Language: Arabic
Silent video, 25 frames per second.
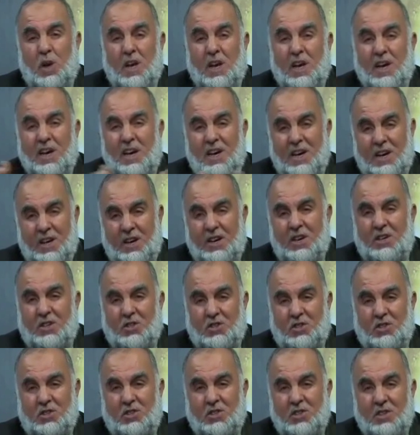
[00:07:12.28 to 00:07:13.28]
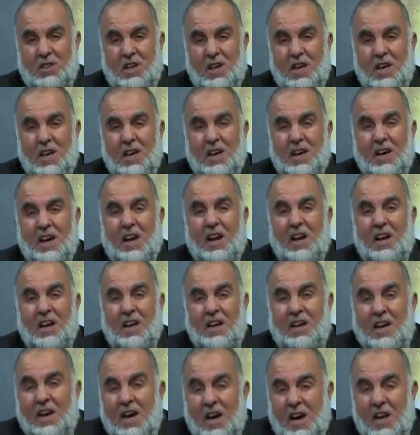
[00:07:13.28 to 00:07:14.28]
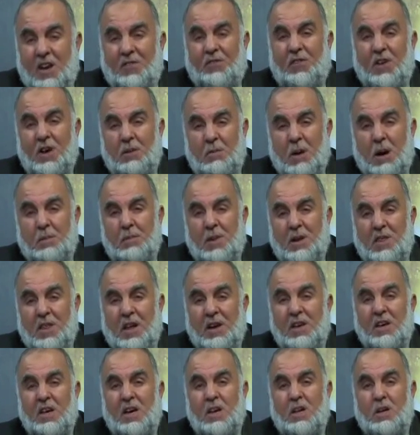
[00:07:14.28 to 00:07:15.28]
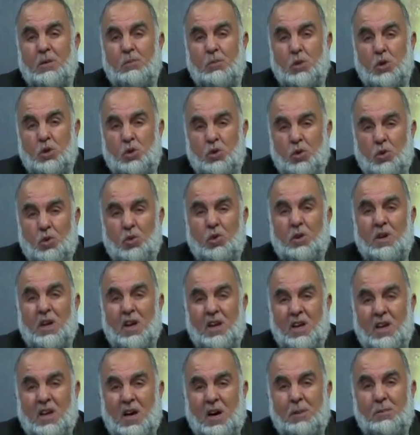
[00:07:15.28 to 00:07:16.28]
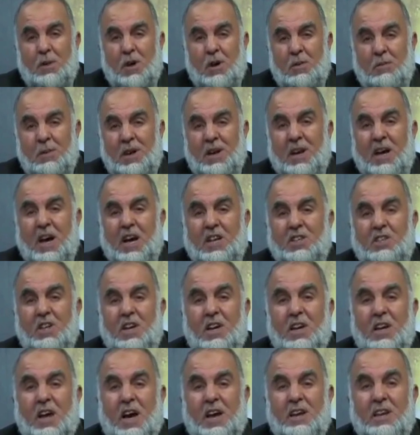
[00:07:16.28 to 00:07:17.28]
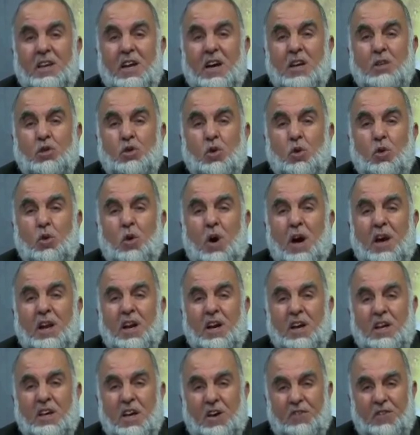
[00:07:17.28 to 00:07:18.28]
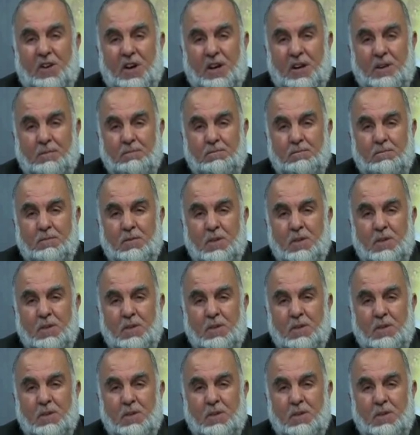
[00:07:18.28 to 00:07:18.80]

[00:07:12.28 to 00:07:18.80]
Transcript: ولا غير حرز اللي كان فيما مضى ينبشون القبر من أجل أن يحصلوا على الكفن